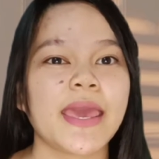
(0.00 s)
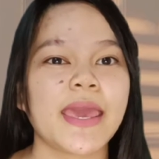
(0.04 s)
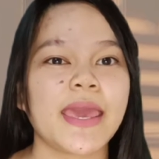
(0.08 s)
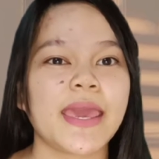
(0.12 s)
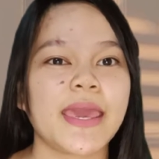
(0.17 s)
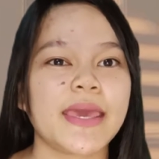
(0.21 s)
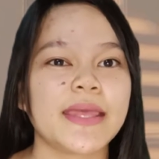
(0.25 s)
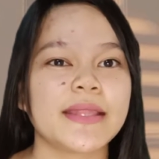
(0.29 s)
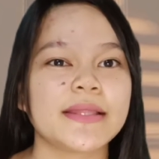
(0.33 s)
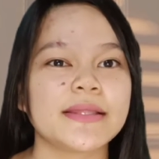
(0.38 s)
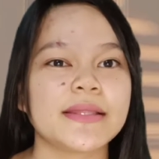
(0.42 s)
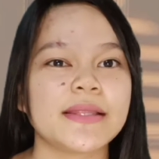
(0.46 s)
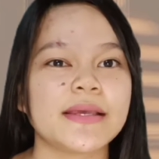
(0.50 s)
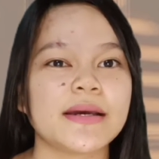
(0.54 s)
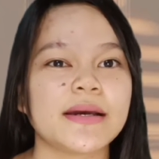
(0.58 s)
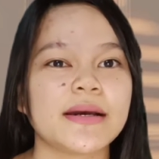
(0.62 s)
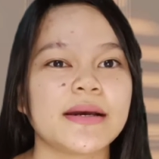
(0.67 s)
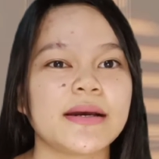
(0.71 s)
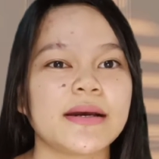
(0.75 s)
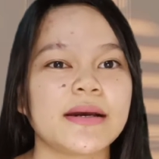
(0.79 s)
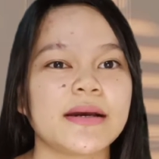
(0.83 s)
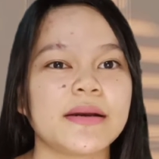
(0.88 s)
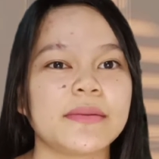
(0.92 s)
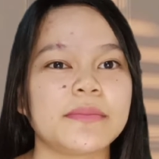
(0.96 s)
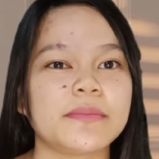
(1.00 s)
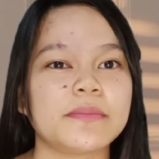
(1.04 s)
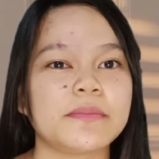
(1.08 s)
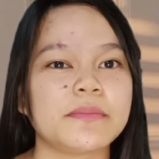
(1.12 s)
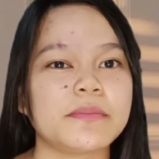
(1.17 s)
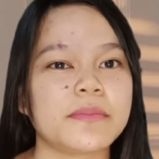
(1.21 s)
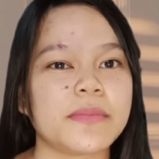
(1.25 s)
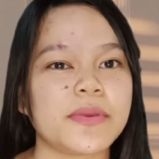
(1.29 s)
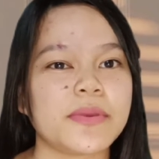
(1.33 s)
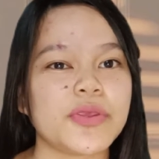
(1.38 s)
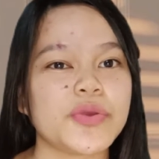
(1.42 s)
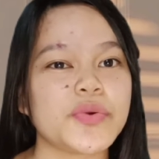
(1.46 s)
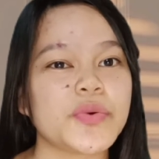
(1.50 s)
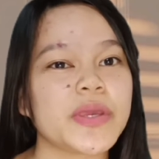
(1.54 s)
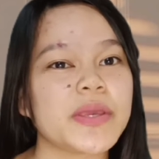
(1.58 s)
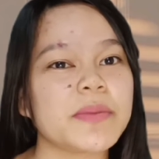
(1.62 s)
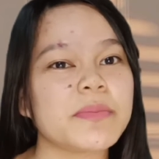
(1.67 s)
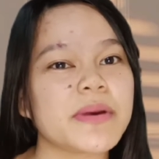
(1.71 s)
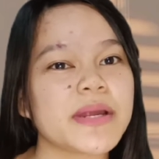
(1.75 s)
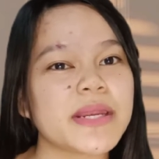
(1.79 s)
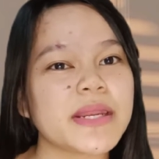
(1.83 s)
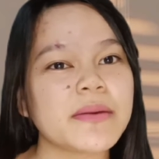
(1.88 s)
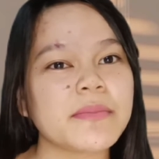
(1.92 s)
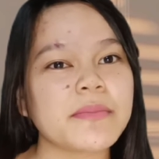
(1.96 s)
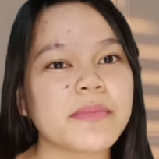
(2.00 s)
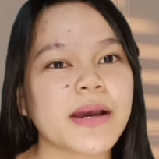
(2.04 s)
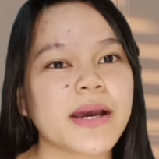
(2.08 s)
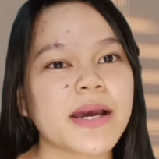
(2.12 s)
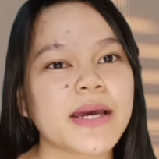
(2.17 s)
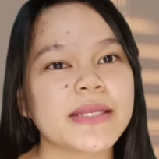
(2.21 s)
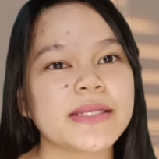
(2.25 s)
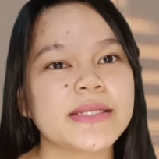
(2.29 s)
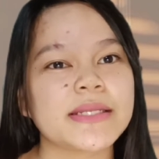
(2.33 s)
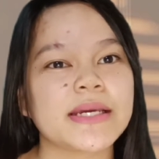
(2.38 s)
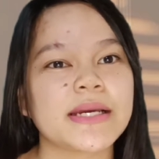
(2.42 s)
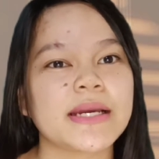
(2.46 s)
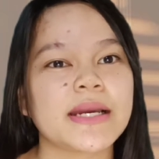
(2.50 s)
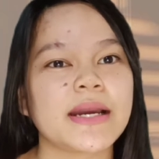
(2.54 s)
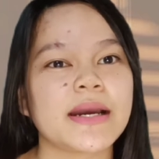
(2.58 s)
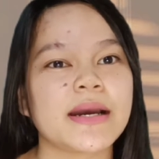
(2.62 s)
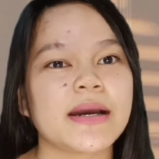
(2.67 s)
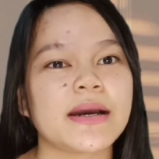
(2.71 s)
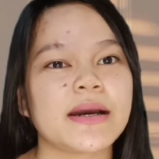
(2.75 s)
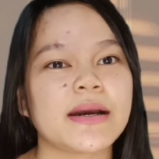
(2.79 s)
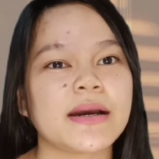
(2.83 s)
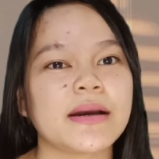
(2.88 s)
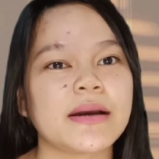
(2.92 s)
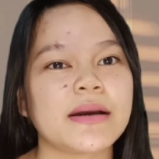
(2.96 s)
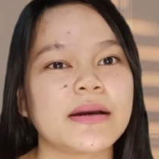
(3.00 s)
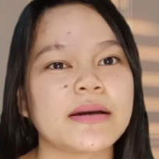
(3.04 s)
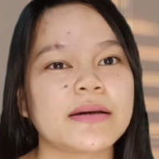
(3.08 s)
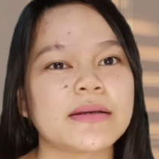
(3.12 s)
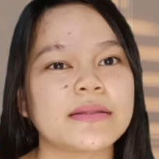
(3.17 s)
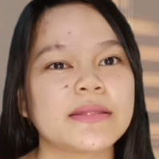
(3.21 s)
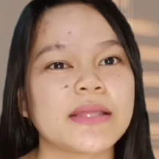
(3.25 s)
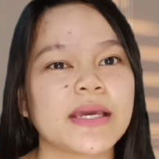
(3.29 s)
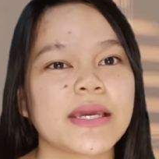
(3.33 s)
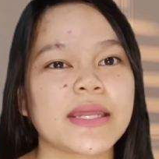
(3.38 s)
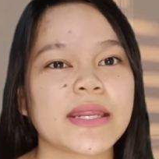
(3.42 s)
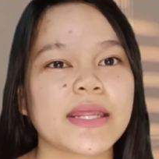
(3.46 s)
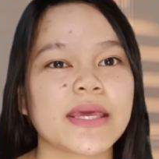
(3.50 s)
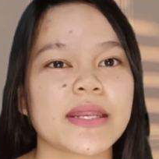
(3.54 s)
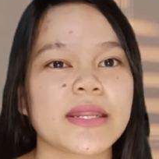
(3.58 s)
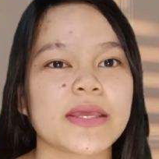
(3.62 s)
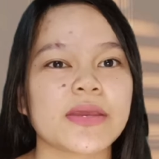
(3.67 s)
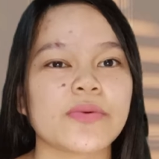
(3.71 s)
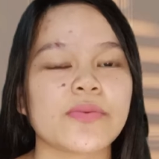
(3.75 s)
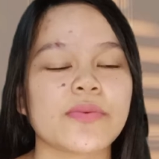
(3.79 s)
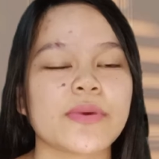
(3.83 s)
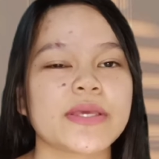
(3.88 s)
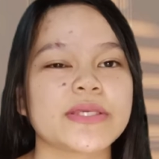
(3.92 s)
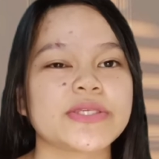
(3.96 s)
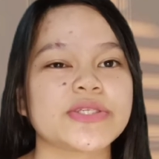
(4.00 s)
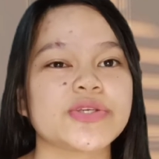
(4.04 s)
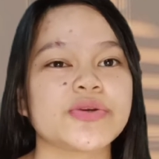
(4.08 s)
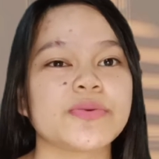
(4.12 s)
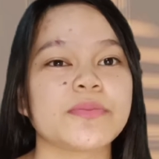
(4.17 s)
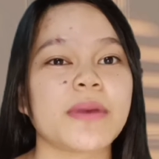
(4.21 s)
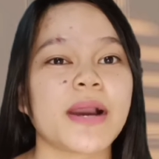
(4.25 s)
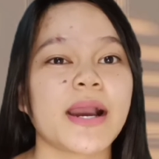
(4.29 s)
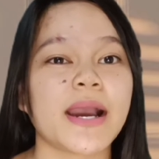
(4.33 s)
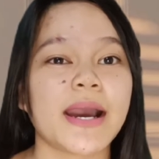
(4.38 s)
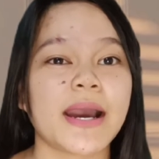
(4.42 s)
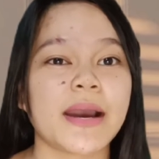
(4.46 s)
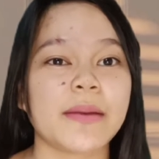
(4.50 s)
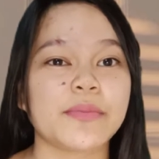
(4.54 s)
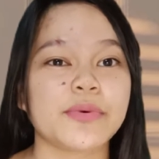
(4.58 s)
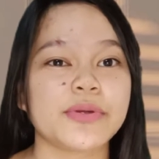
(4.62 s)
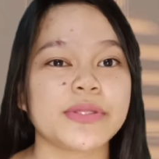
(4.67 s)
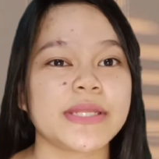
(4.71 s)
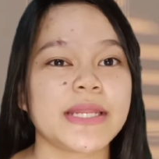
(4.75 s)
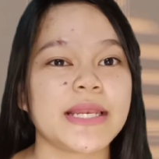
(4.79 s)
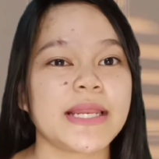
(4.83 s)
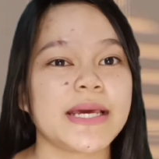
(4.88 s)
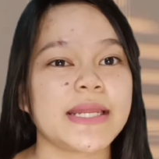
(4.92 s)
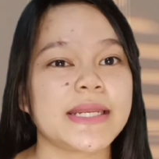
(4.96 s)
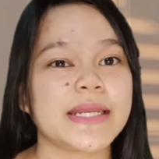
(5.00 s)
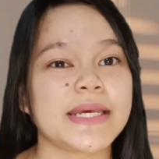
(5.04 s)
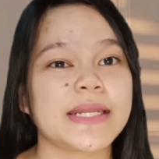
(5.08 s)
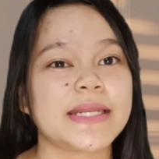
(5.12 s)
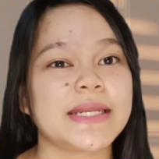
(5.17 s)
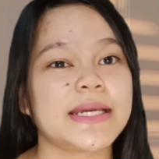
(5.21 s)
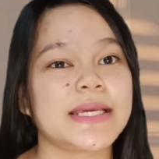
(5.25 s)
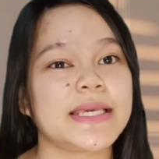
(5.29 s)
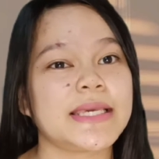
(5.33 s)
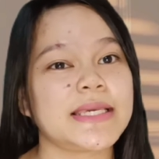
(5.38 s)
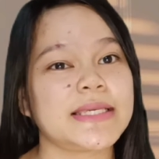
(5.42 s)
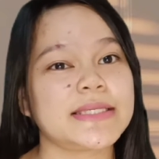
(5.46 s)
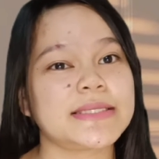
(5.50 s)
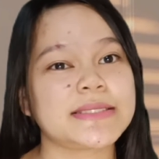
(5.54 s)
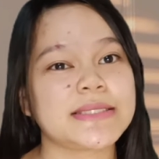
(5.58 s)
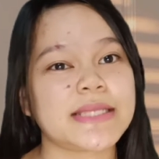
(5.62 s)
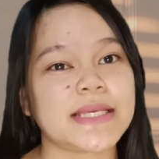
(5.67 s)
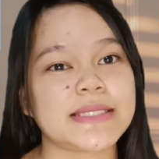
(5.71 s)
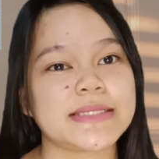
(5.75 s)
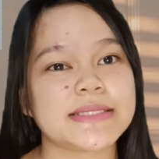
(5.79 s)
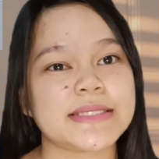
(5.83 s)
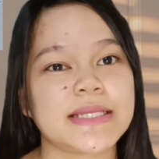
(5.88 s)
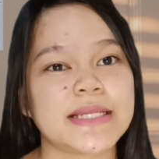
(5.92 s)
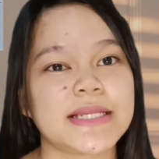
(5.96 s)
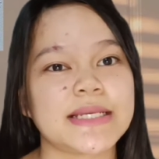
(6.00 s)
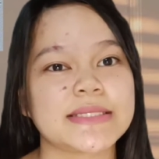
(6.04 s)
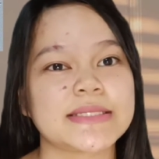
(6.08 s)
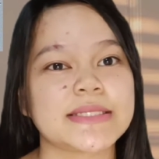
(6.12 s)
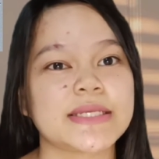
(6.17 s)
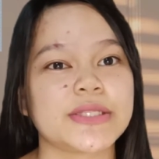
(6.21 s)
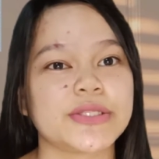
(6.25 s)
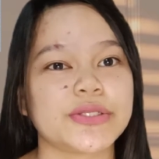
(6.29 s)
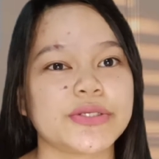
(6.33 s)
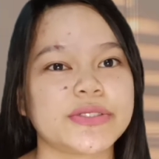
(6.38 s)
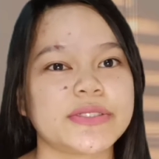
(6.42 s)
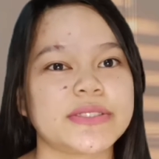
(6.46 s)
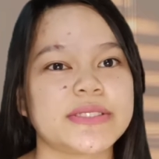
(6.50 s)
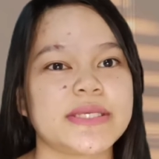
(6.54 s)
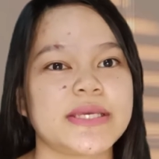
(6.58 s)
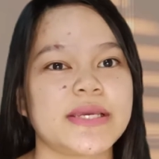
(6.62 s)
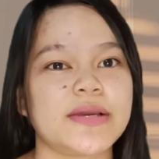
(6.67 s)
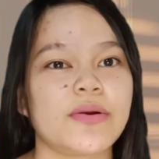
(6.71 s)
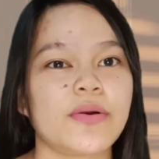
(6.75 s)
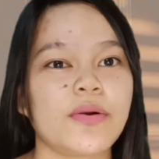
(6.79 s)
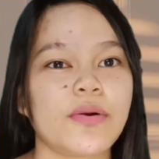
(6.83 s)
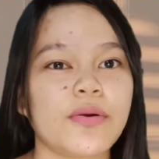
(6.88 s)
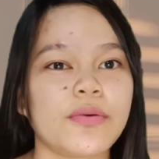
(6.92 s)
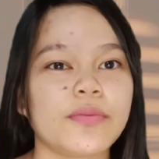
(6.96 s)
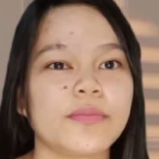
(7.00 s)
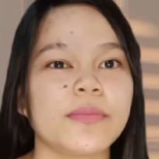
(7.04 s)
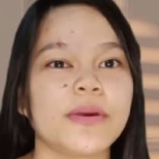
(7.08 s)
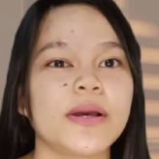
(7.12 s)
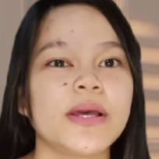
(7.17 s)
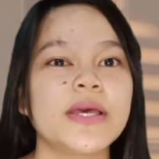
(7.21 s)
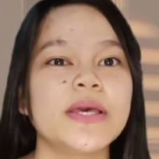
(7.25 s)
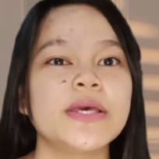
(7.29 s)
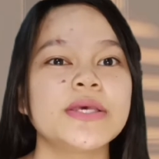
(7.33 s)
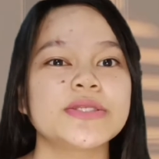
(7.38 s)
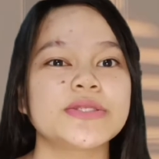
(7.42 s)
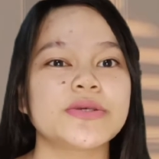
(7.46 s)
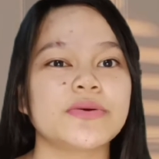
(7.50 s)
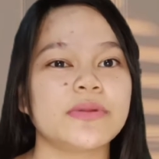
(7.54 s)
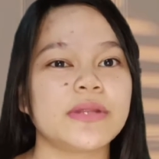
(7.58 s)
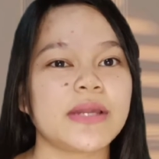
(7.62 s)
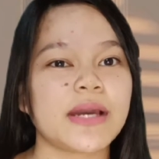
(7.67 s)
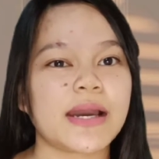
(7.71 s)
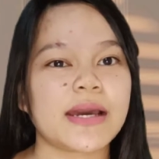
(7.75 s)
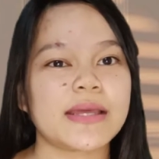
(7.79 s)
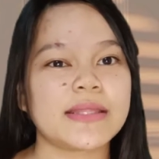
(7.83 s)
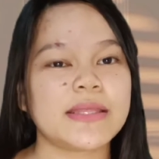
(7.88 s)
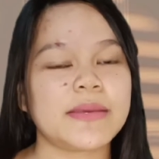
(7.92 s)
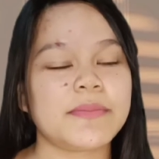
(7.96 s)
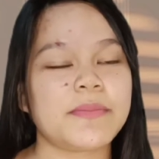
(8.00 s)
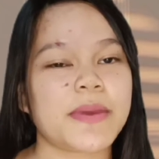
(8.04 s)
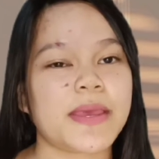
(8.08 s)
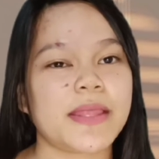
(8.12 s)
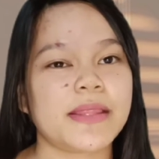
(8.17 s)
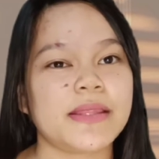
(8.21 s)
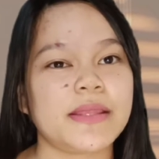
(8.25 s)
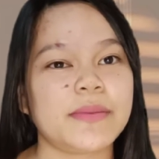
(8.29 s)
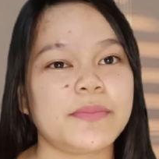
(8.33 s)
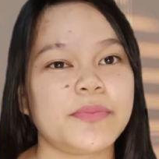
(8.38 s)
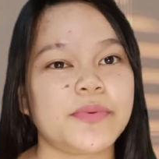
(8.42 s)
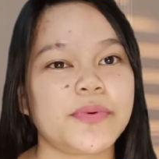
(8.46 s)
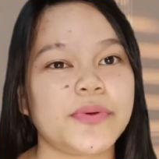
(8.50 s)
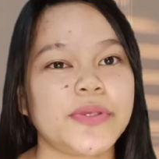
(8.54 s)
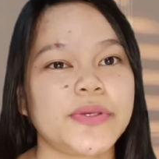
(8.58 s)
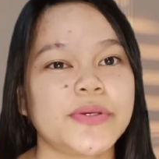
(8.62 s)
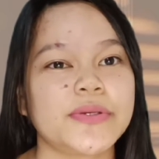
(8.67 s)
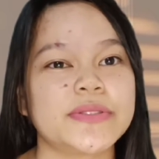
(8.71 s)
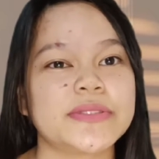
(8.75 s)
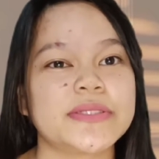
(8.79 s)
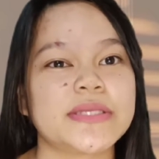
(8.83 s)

And um, yung iba naman, nag, uh, nagre-request yung mga amo nila na nagii stay sila sa nursing home. So, nakadepende po yon